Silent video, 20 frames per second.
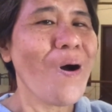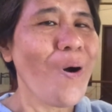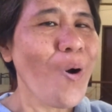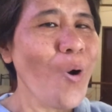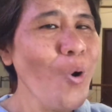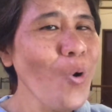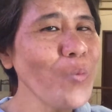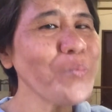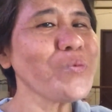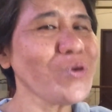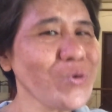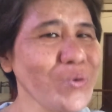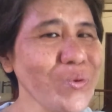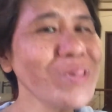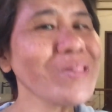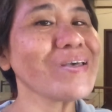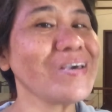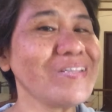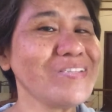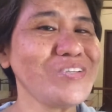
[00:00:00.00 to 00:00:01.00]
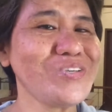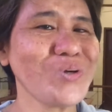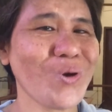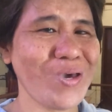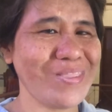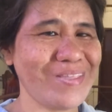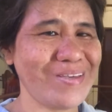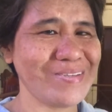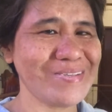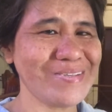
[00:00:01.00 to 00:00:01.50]
Hope you
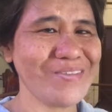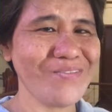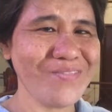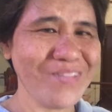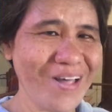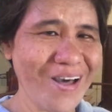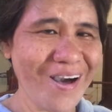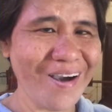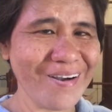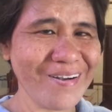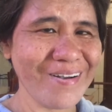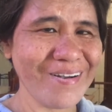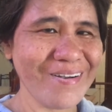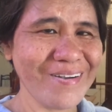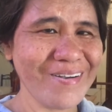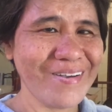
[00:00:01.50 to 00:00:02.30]
enjoy this vlog.